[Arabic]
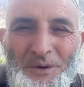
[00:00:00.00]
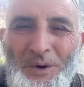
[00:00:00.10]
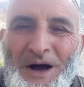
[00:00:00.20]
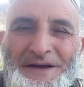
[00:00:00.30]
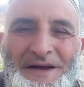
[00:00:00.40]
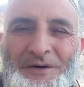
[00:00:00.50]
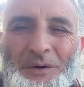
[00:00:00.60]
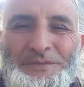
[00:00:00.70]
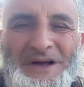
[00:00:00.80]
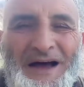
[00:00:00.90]

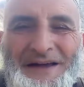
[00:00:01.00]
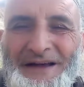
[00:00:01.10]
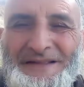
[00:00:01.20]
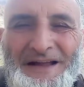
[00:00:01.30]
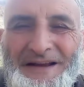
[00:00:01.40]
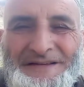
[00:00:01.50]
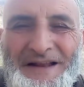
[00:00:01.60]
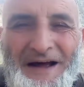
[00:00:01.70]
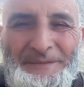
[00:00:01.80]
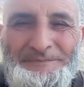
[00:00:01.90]
أحييكم تحية
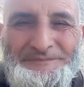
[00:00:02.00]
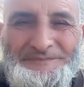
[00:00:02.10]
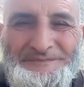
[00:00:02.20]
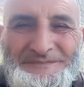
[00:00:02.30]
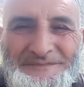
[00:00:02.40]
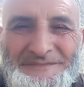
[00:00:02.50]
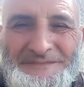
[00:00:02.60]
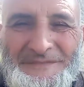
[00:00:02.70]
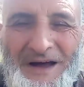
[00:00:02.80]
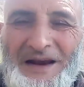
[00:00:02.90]
الإسلام
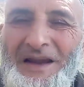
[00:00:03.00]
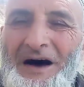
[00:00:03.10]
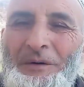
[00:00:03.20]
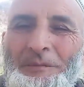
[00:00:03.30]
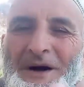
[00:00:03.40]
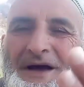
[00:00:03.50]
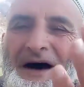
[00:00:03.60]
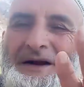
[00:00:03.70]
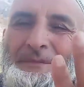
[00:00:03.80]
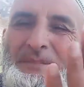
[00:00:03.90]
اللهم
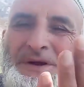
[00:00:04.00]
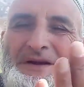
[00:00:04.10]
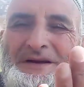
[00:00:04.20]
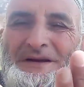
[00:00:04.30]
يا ربي